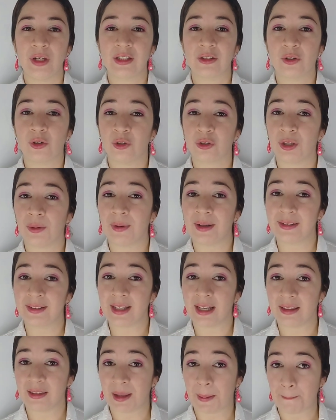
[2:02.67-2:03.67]
un escote
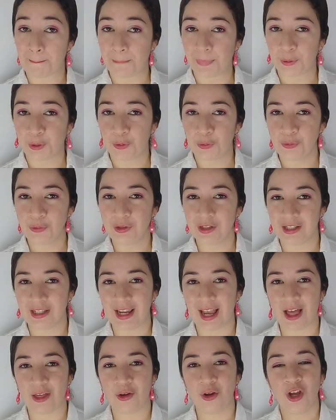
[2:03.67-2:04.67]
bastante
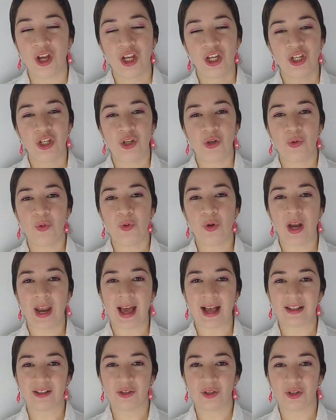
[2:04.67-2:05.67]
pronunciado y un
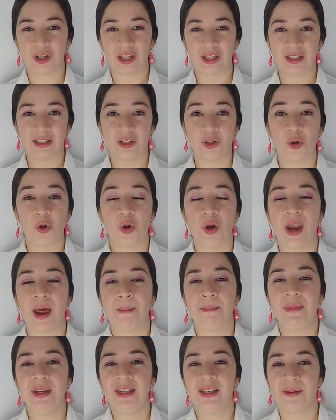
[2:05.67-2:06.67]
lazo que hizo con
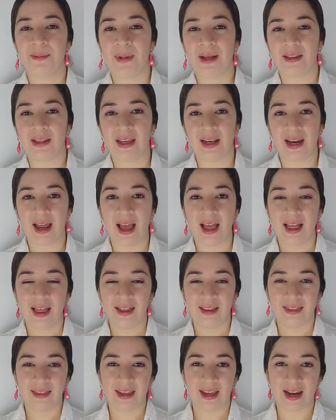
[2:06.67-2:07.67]
la misma tela
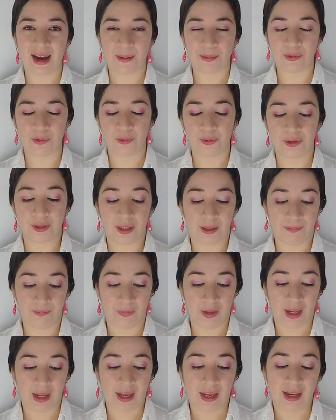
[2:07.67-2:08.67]
de la blusa.
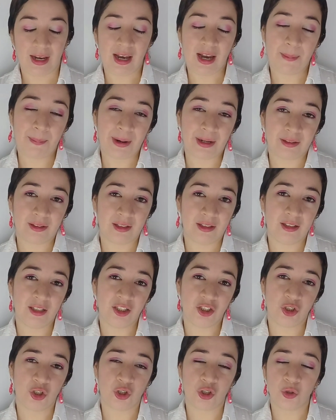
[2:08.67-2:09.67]
La parte
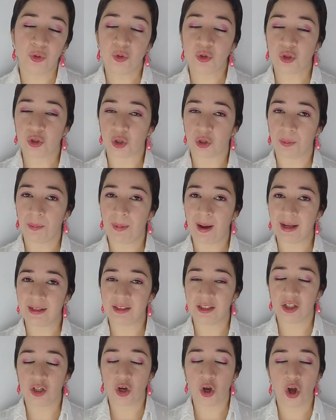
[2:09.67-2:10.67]
del short es un short
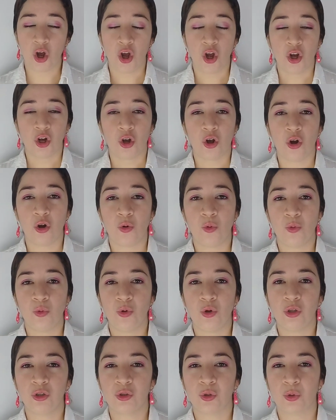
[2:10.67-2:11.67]
básico con
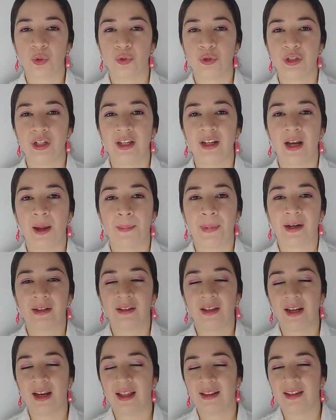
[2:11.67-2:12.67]
unos ruches en la
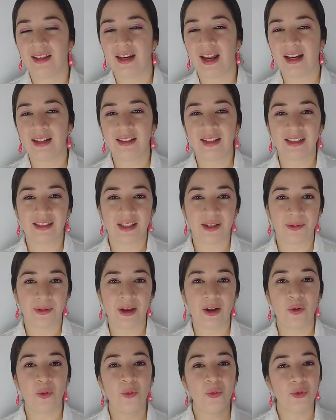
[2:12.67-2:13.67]
parte lateral que se
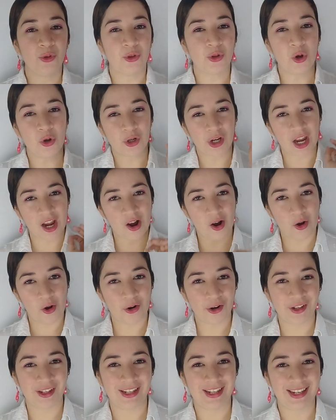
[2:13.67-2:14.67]
ve un toque
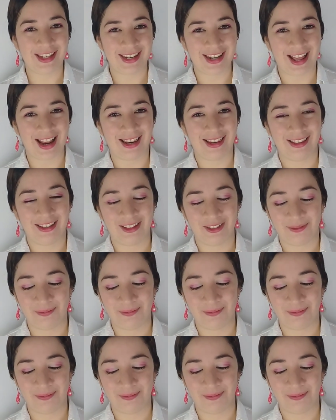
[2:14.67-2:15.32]
original.